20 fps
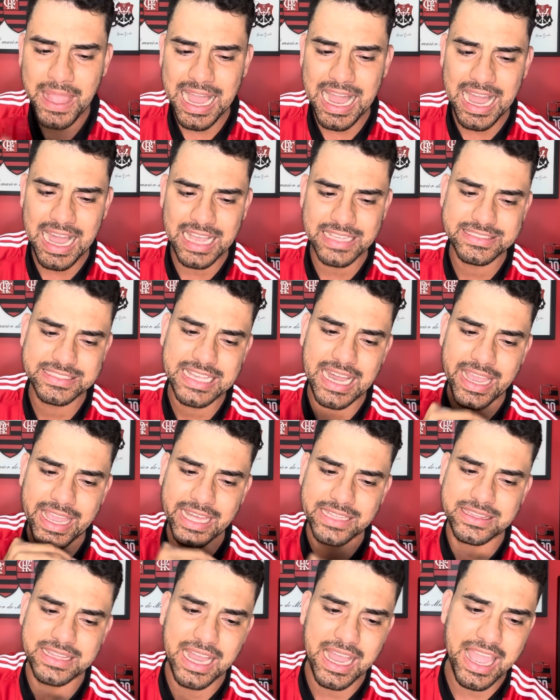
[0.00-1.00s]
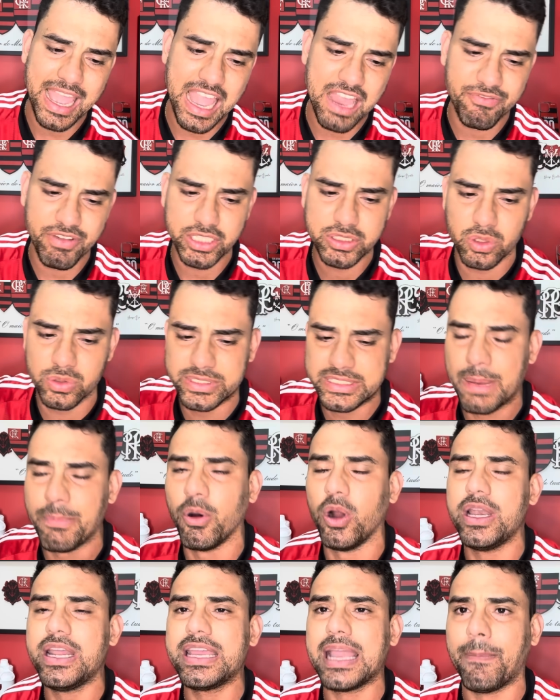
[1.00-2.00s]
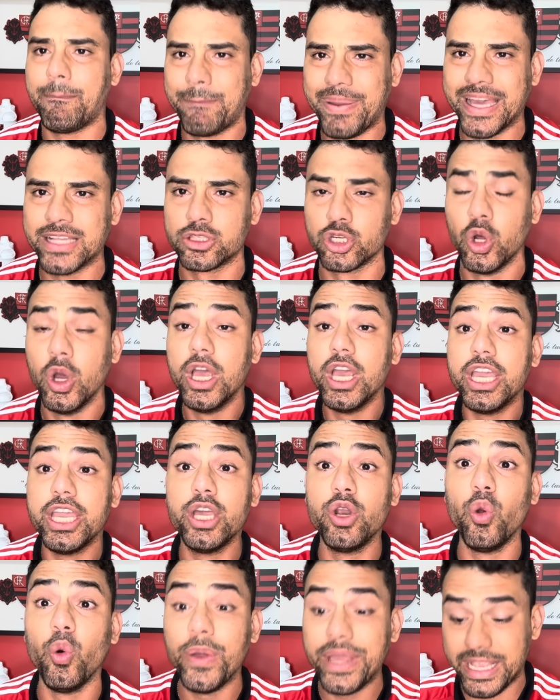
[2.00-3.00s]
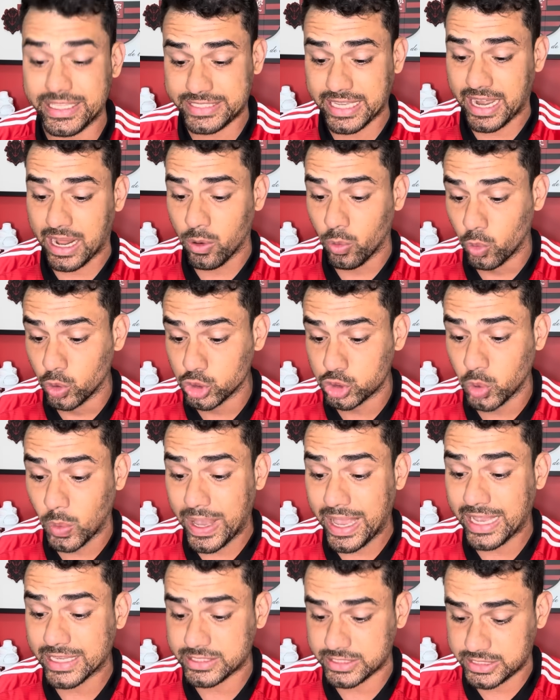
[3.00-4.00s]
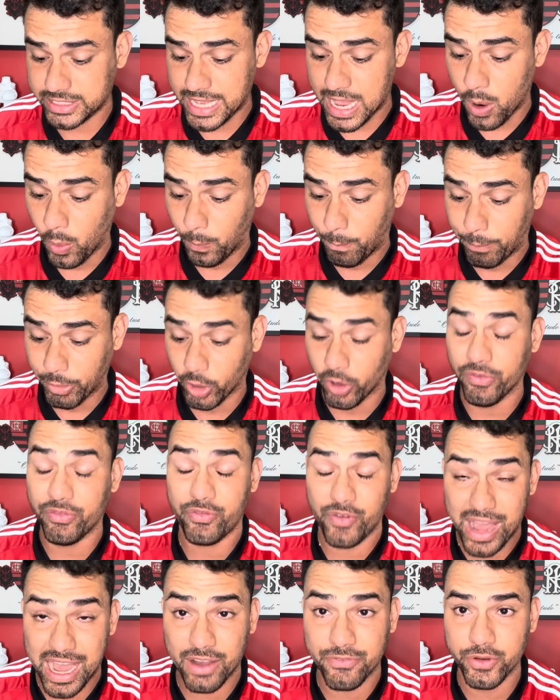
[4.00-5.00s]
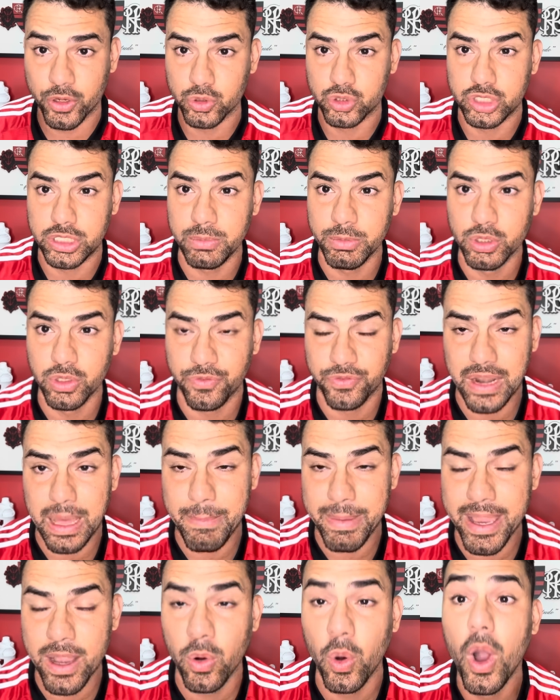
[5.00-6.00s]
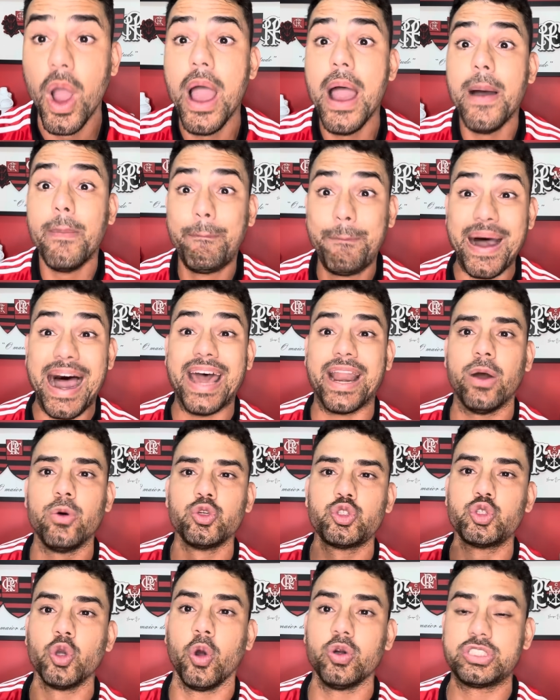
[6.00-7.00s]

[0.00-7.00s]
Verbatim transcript: Arrascaeta, Everton, Cebolinha, Pedro e Luiz Araújo. Esse é o provável time do Flamengo para o jogo